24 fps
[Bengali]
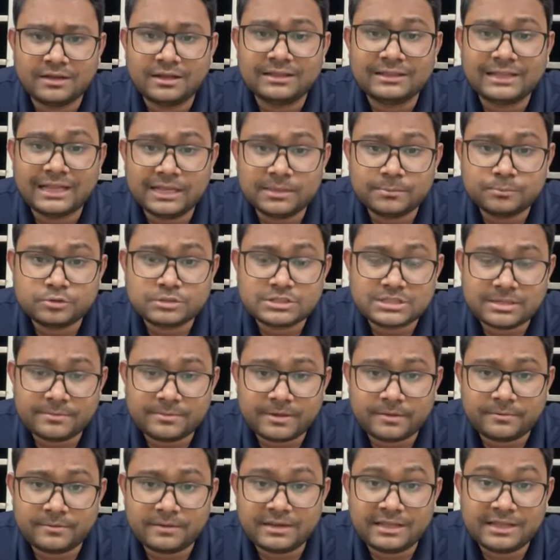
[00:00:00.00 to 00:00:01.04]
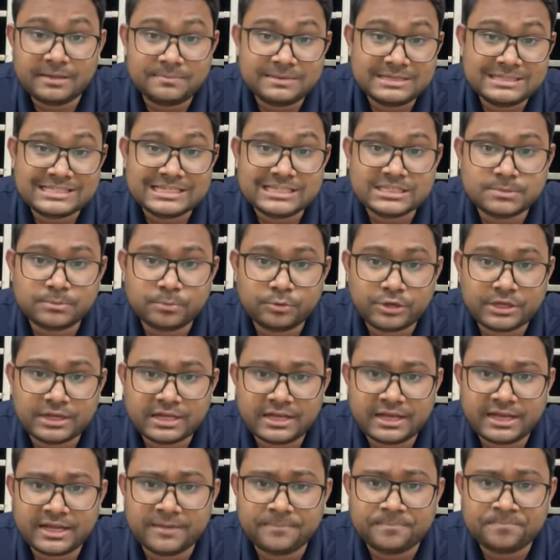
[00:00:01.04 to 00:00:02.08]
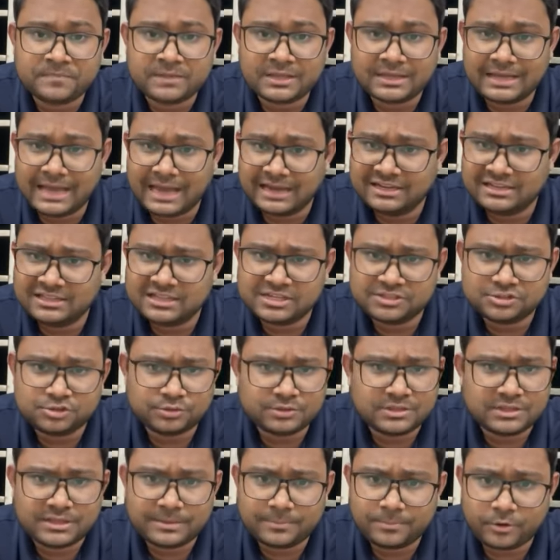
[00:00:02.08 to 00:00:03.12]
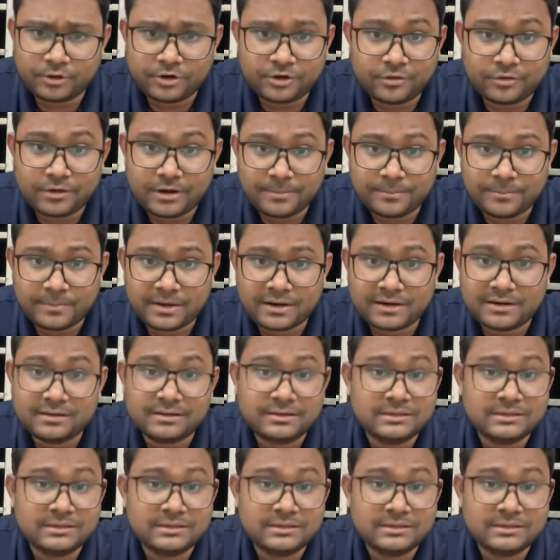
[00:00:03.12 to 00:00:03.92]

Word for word: তাহলে বুঝতে পারবেন এই বিশেষ পরীক্ষায় গাণিতিক যুক্তিতে পনেরো নাম্বার